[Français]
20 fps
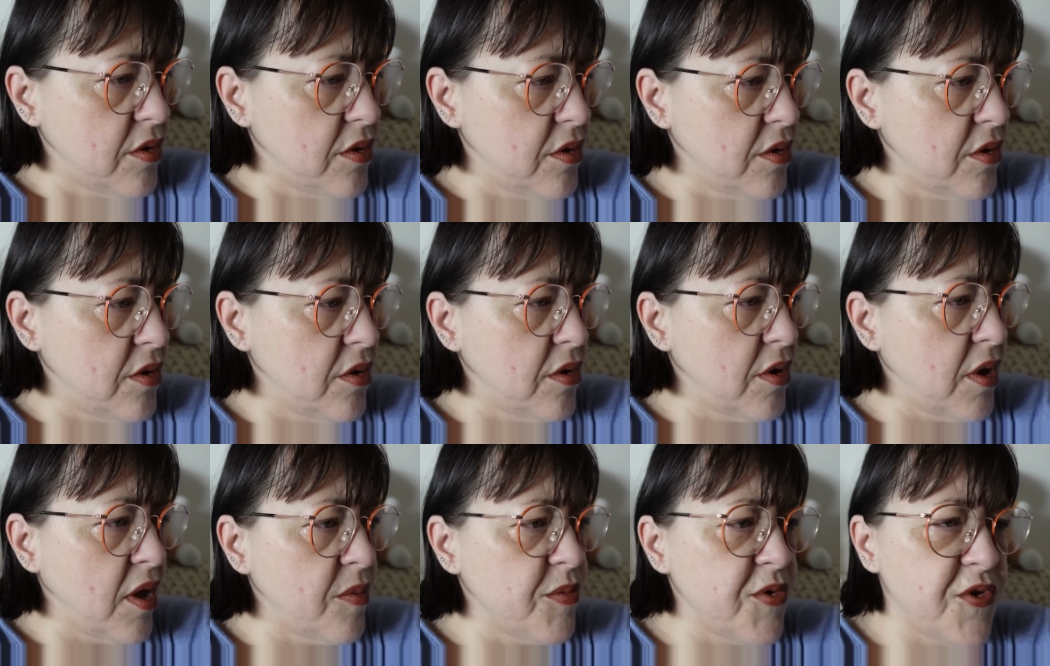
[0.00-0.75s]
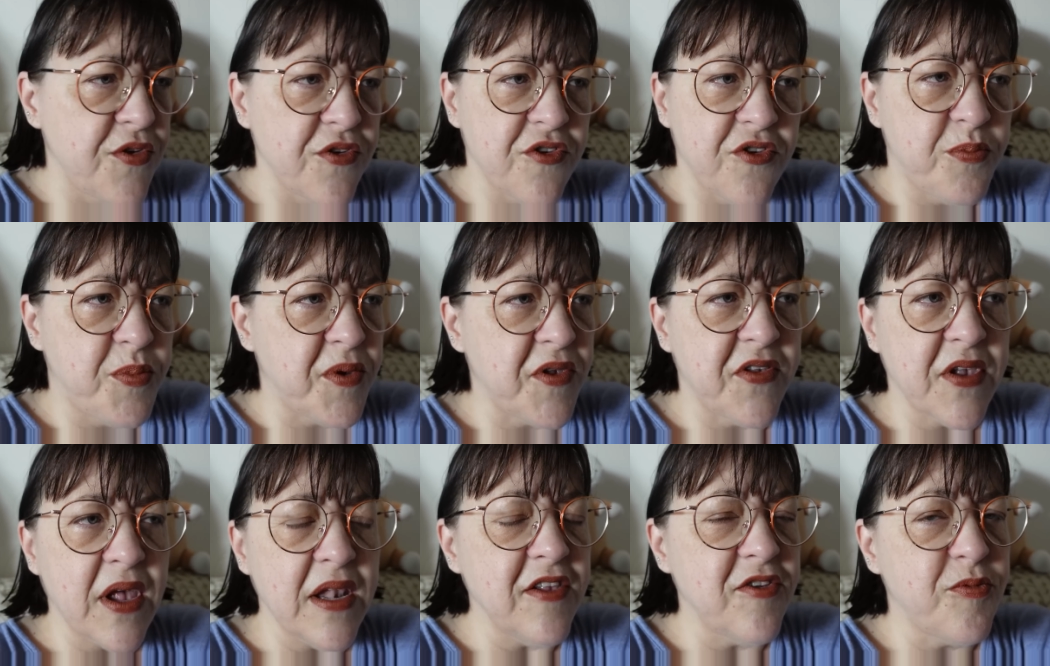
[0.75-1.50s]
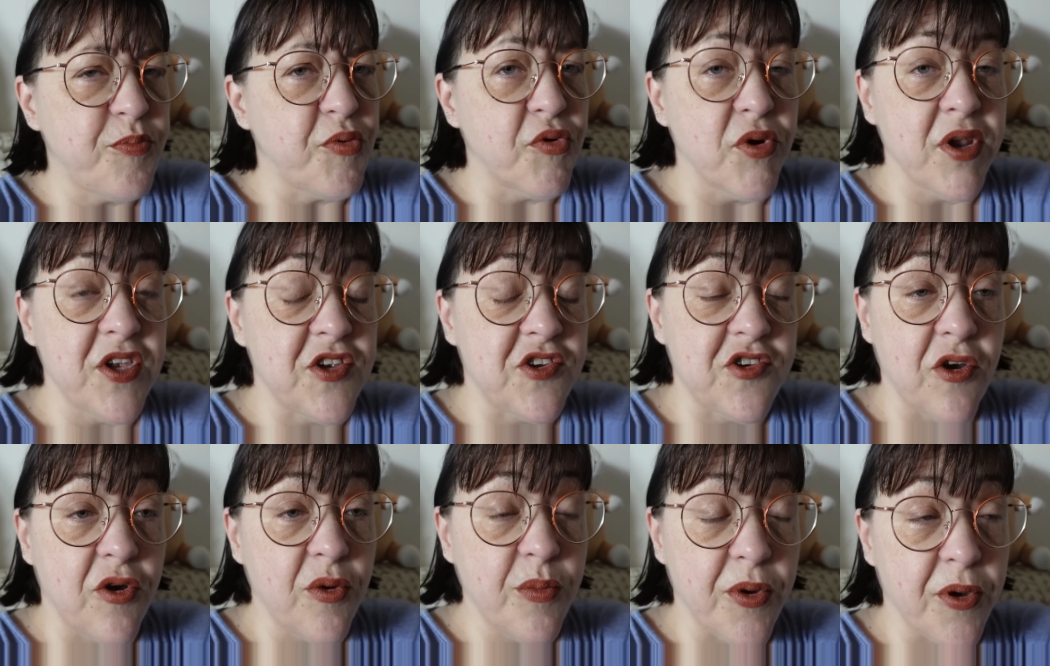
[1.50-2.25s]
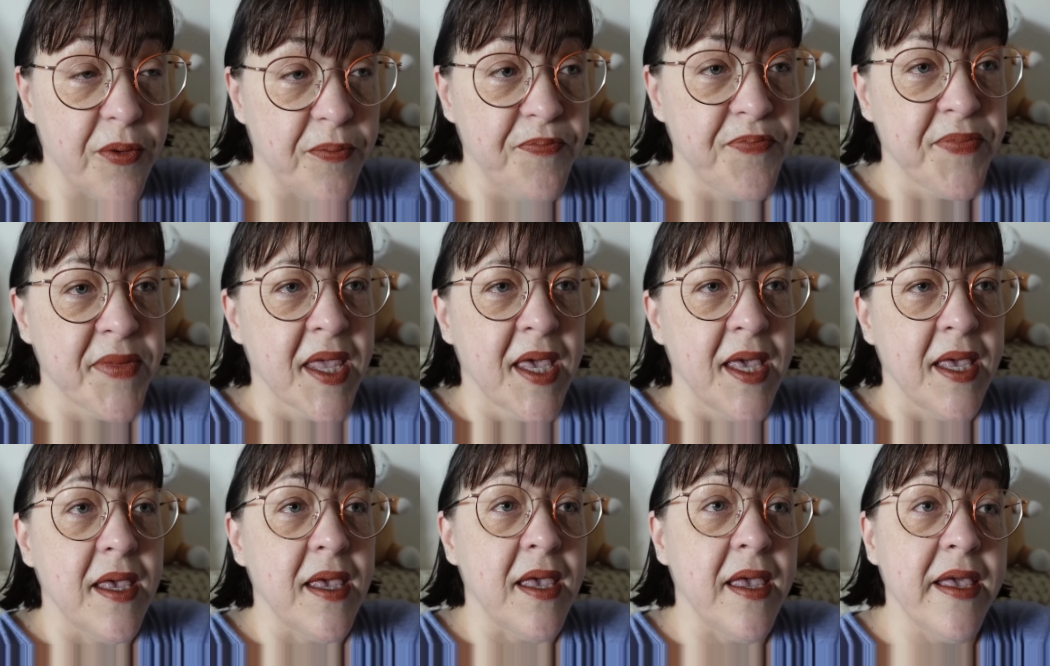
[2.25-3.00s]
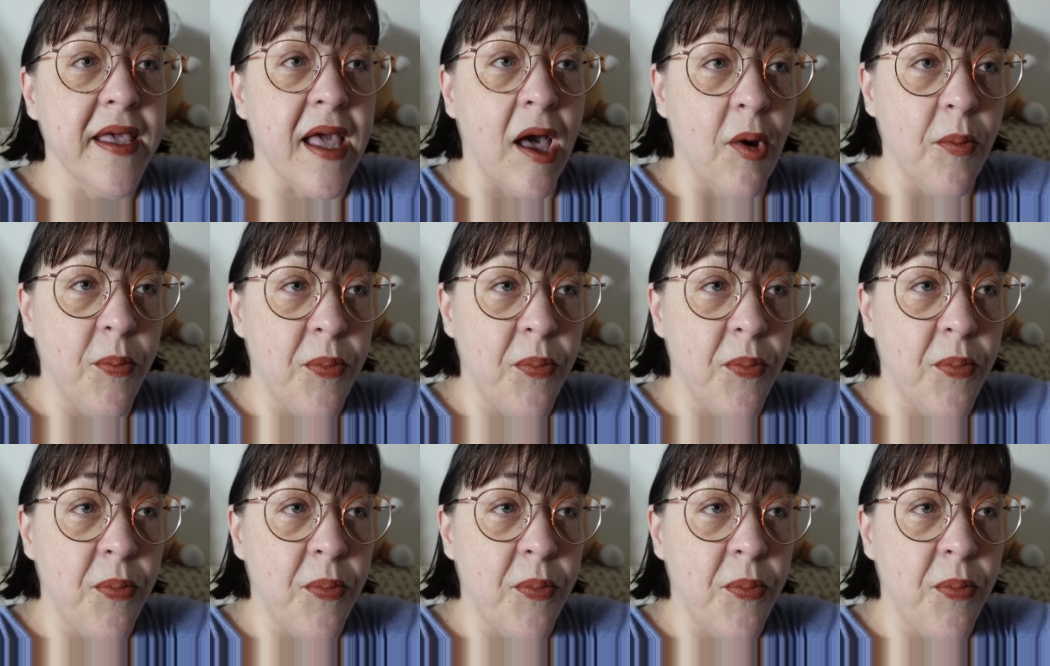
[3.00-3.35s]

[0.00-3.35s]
un monsieur spécialiste pour les jambes et